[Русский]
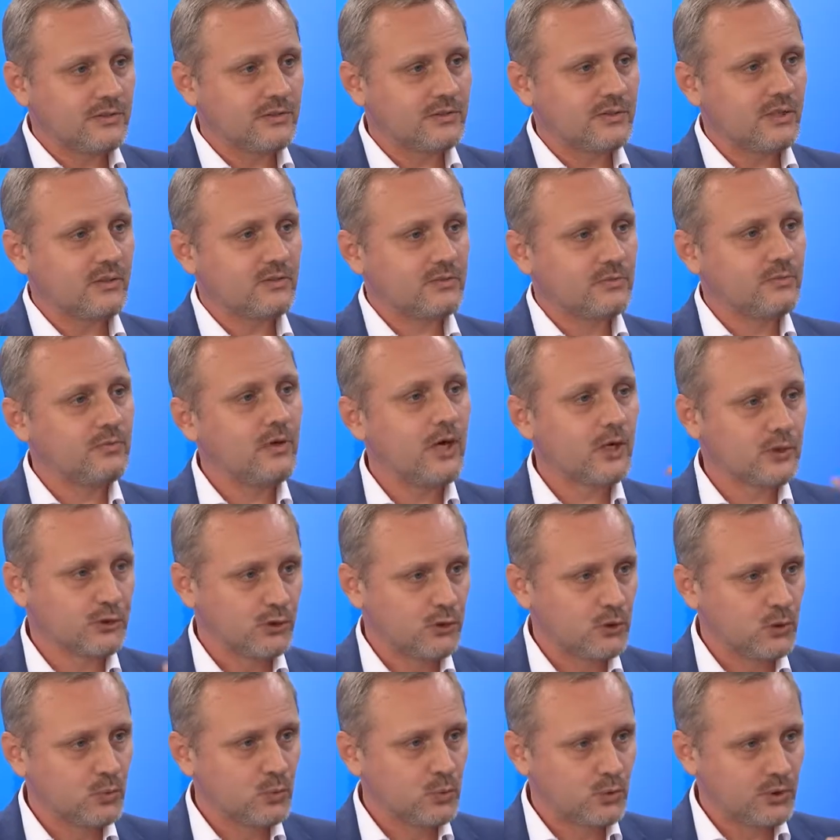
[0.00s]
стал
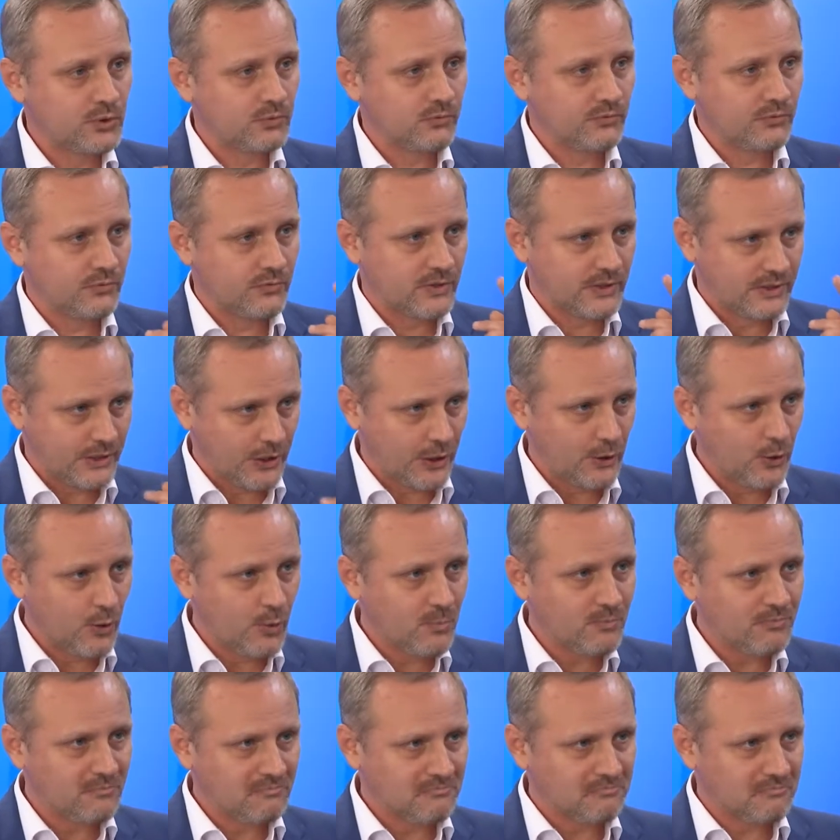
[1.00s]
дважды лучшим
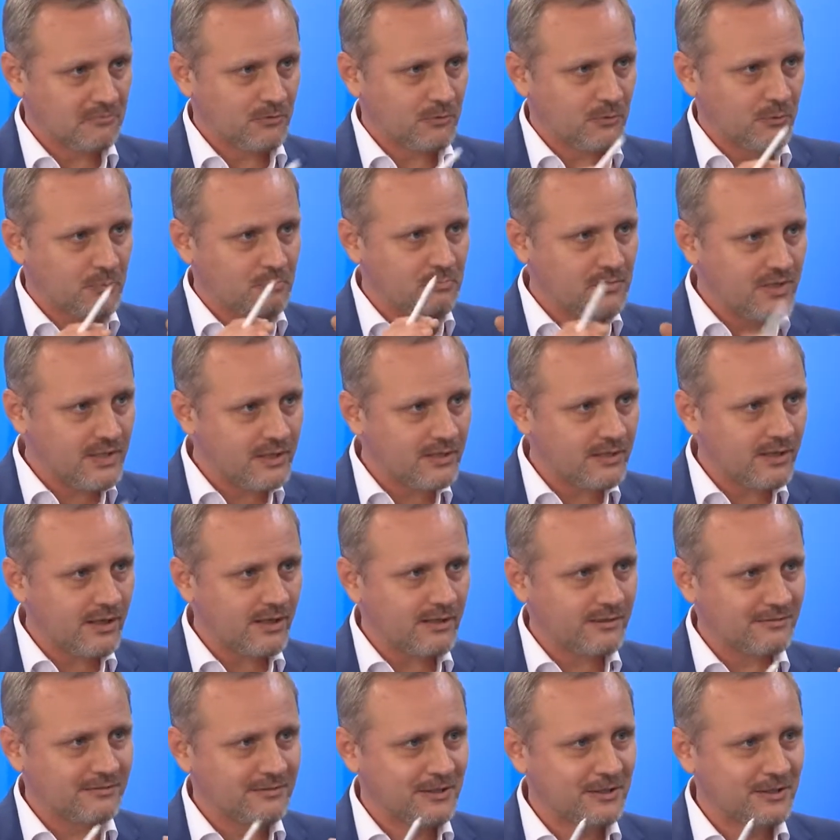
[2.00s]
вратарем мира